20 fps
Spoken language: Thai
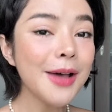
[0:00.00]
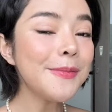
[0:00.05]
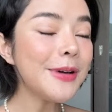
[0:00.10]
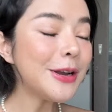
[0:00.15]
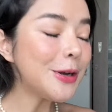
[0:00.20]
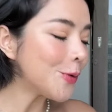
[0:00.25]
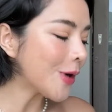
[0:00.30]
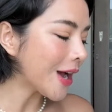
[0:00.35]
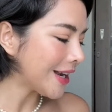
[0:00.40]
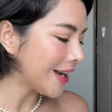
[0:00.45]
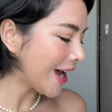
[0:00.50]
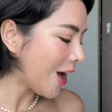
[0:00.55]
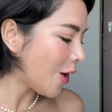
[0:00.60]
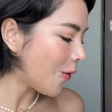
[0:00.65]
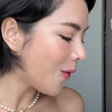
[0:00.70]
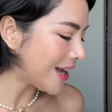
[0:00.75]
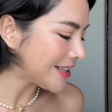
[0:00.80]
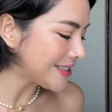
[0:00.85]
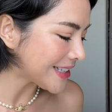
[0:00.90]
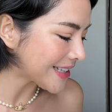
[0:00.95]
มาดูกันนะคะ
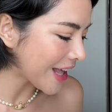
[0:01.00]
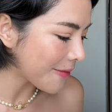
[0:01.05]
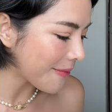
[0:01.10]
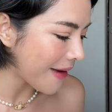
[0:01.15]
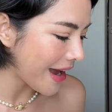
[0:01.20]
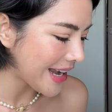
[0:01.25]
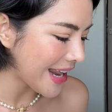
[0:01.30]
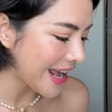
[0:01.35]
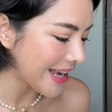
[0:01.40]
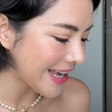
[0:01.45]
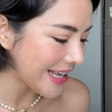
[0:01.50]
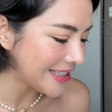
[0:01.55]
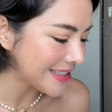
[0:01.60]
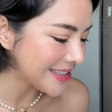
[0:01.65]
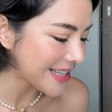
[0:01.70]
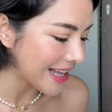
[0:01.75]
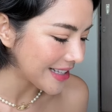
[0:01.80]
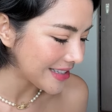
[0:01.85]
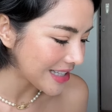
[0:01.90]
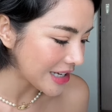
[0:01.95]
ว่าสตังแบงค์เนี่ยกิน
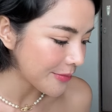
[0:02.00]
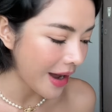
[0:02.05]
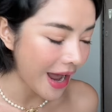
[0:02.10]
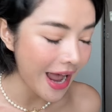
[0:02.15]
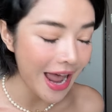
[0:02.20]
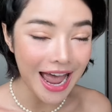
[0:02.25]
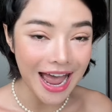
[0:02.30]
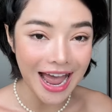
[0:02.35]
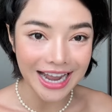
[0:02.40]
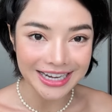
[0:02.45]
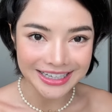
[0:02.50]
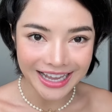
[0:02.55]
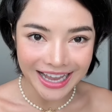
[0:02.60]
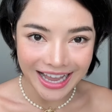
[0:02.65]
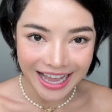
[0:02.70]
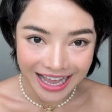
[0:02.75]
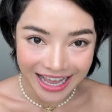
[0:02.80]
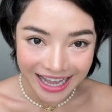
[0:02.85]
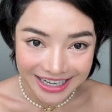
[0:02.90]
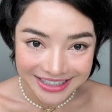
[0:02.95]
สารเสริมอาหารนะ
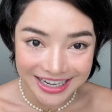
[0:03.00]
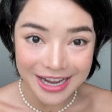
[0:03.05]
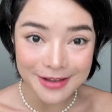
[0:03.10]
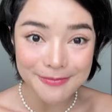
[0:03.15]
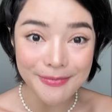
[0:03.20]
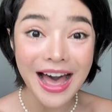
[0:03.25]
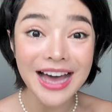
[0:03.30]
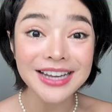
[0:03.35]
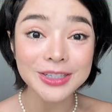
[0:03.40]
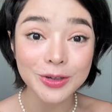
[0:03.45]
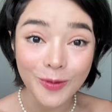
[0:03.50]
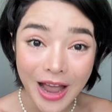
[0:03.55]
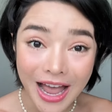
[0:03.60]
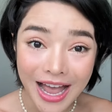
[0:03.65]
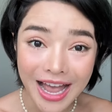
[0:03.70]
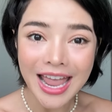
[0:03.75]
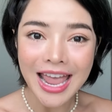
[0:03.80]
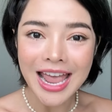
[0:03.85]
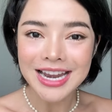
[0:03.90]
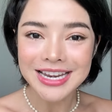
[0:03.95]
คะ อะไรบ้างหรือว่า
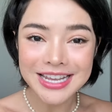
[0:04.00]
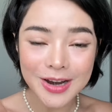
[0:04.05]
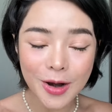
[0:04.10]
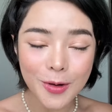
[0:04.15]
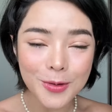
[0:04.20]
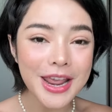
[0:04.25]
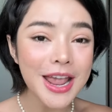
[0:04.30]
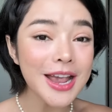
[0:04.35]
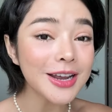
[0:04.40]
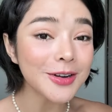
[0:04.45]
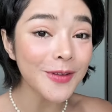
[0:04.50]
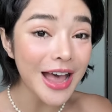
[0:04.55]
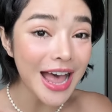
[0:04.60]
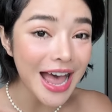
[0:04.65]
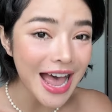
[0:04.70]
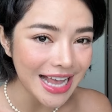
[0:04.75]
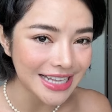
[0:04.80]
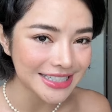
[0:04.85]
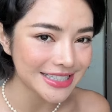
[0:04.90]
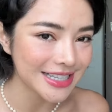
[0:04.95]
ที่เราเรียกกันว่า อา
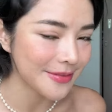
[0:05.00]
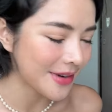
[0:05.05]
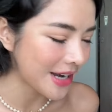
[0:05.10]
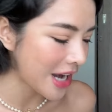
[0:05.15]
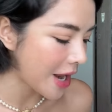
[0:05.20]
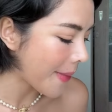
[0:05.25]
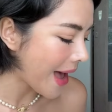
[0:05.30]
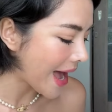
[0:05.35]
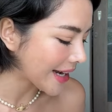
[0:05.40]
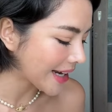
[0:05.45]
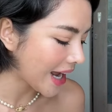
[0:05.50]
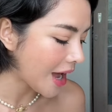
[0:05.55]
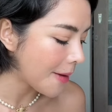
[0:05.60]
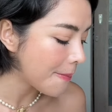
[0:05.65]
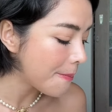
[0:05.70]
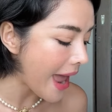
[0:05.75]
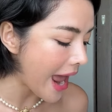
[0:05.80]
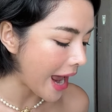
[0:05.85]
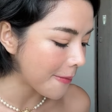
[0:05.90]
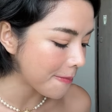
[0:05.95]
หารเสริมอะไรบ้างนะคะ
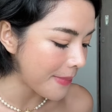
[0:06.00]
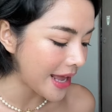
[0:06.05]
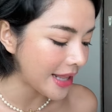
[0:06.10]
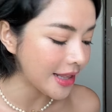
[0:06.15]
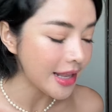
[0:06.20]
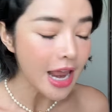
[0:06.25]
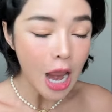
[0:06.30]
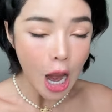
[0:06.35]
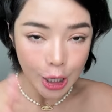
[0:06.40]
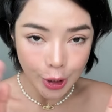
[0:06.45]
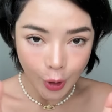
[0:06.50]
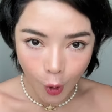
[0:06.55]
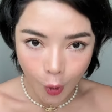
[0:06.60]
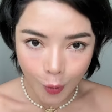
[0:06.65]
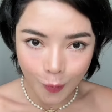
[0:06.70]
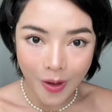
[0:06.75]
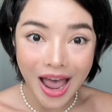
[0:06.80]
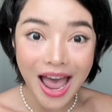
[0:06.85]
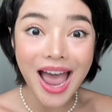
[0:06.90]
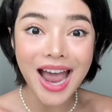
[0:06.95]
แบ่งเป็นท้อง
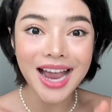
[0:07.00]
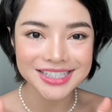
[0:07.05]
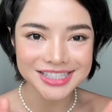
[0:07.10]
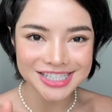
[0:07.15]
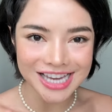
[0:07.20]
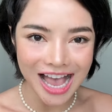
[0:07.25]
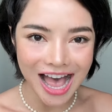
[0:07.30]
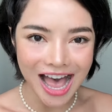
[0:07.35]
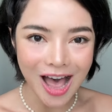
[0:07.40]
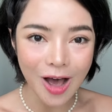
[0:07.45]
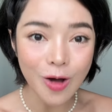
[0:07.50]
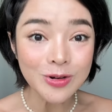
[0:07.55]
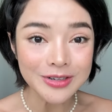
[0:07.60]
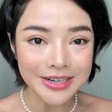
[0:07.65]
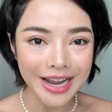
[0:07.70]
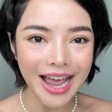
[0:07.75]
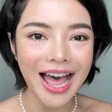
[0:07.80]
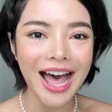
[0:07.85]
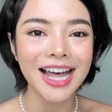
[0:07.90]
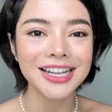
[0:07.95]
ว่างเช้า
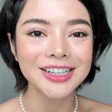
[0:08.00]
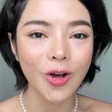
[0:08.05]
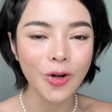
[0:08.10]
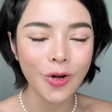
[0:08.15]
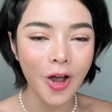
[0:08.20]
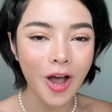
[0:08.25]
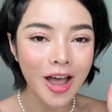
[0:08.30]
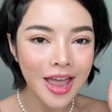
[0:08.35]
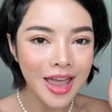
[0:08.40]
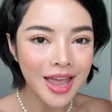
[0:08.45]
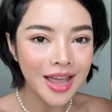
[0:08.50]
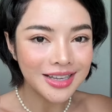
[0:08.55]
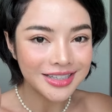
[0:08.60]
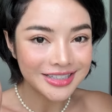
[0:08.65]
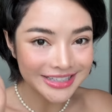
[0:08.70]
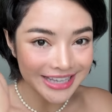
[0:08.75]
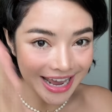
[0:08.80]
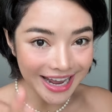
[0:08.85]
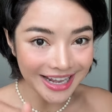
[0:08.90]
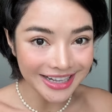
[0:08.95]
นะคะแล้วก็
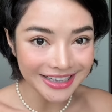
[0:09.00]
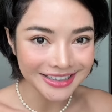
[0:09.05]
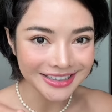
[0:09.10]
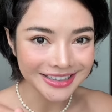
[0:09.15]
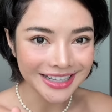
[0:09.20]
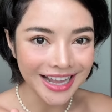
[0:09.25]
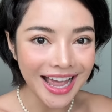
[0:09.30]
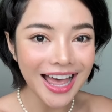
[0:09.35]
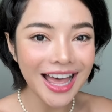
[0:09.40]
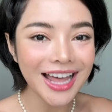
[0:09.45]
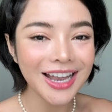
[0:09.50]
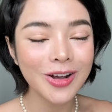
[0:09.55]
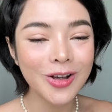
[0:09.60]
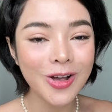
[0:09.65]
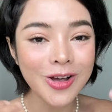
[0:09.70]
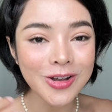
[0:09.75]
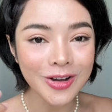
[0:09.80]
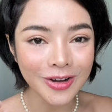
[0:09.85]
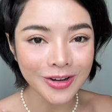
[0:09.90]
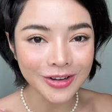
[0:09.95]
เย็นนะคะแล้ว
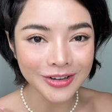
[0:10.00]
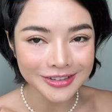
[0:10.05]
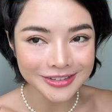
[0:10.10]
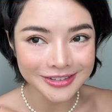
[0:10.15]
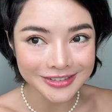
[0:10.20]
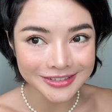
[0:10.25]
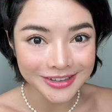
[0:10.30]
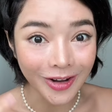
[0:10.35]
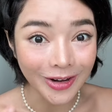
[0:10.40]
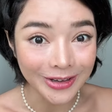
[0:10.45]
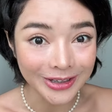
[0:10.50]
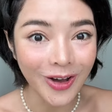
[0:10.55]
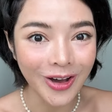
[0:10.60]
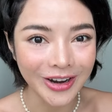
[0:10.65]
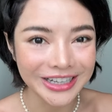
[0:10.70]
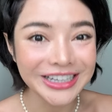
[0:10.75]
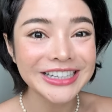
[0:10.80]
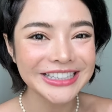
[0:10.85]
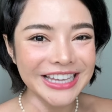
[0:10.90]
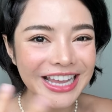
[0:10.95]
ก็ก่อนนอน
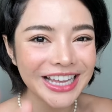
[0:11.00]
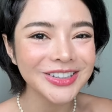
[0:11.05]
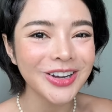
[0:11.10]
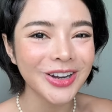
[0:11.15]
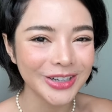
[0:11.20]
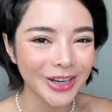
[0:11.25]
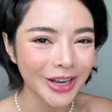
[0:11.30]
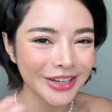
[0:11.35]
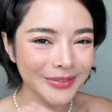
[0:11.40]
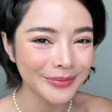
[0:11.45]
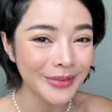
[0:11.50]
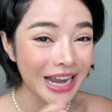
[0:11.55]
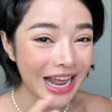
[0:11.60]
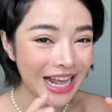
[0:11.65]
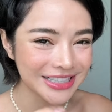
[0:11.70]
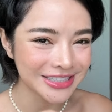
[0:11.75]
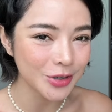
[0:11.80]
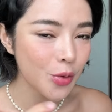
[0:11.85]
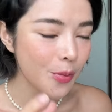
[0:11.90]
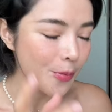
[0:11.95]
เออเย็นก่อนนอนมันอา
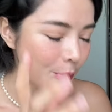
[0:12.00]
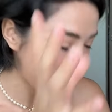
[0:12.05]
จจะรวม